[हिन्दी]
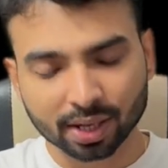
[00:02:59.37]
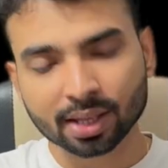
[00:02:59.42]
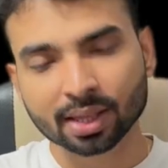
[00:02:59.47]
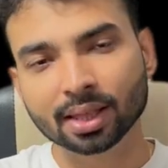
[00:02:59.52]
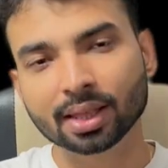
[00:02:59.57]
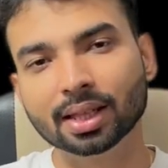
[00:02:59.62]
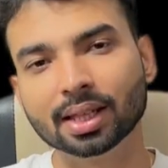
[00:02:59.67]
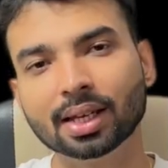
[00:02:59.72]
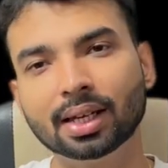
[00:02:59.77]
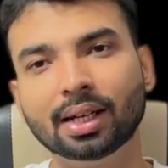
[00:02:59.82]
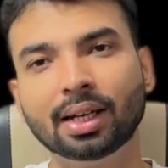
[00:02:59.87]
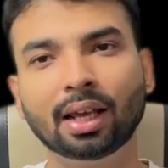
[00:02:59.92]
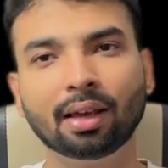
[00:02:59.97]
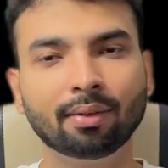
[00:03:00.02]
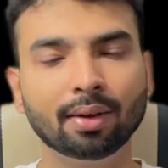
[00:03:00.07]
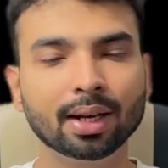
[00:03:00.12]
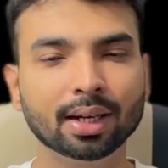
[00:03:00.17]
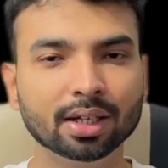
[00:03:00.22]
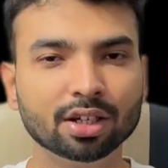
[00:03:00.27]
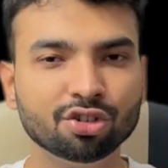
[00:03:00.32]
इन
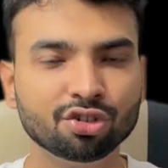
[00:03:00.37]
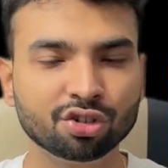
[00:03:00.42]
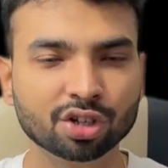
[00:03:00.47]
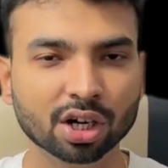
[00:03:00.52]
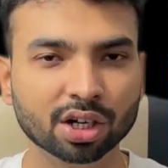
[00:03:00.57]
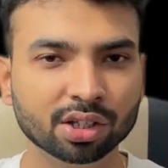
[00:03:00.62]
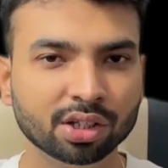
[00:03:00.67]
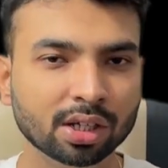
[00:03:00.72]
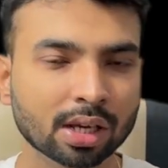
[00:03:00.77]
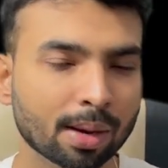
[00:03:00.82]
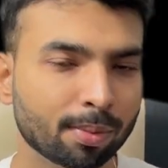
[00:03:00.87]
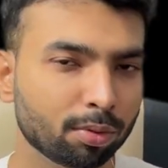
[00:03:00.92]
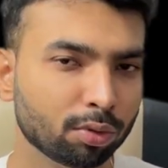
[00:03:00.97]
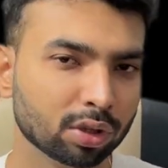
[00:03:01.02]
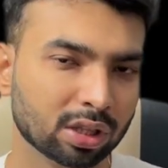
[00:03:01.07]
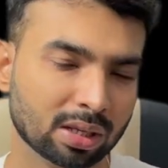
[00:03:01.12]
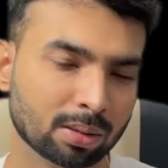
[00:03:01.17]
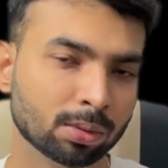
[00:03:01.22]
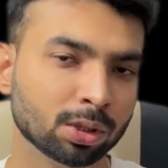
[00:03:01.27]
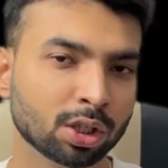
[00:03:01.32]
लेवल की स्ट्रेटजी आप
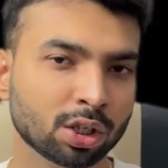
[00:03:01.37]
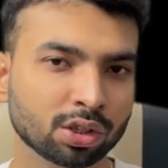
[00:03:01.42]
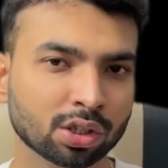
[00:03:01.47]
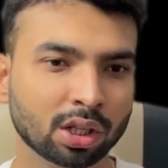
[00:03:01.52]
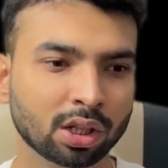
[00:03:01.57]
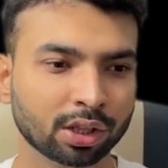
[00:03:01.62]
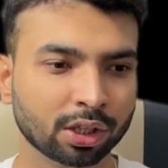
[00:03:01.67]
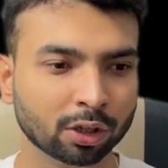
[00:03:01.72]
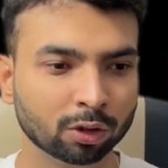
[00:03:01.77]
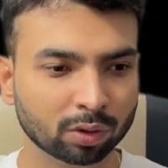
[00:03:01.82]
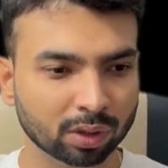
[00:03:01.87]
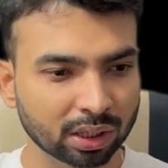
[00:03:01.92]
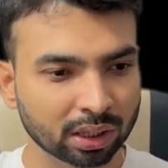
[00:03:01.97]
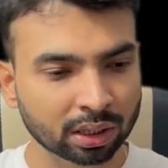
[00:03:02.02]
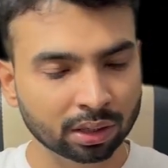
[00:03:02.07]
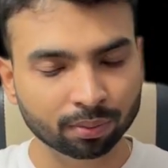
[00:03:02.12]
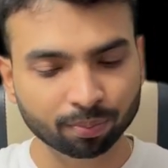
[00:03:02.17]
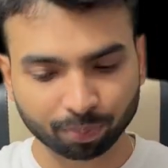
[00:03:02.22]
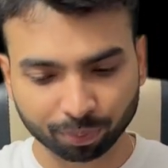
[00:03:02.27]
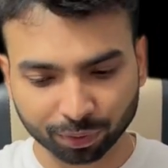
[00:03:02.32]
लोग समझ के चलते हो
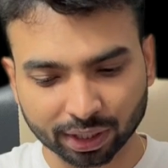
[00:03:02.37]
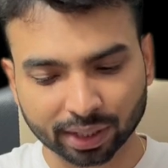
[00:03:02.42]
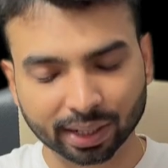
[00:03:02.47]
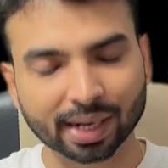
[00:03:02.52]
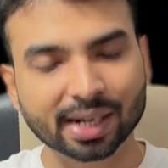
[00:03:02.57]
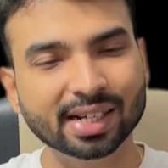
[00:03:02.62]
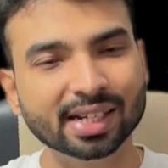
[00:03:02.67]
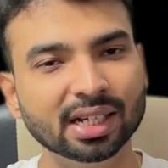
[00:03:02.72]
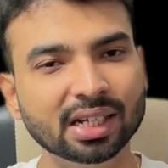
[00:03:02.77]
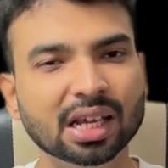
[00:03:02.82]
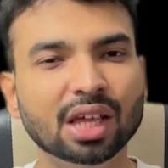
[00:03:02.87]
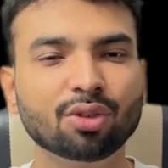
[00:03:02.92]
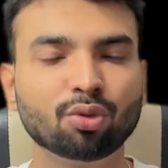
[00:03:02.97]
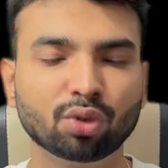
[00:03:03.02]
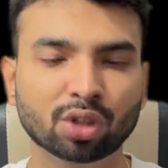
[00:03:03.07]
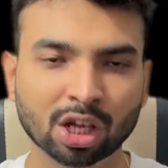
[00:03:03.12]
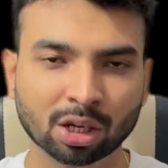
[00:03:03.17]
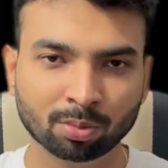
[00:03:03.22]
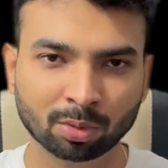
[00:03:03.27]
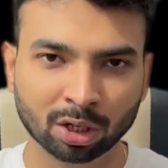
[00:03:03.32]
इन क्राइटेरिया
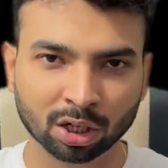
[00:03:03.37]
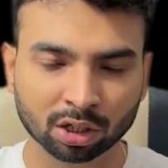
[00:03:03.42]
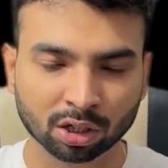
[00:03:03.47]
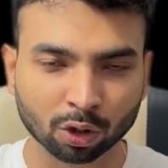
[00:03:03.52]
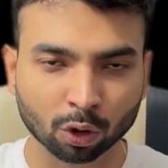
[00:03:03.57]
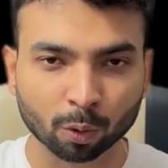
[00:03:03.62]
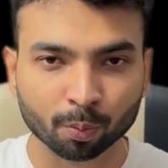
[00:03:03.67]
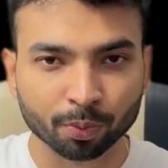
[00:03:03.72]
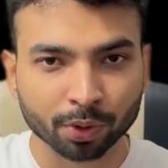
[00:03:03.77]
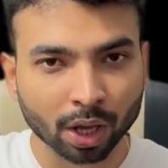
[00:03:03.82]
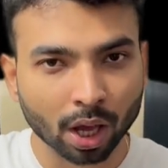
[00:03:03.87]
को ध्यान में रखते हो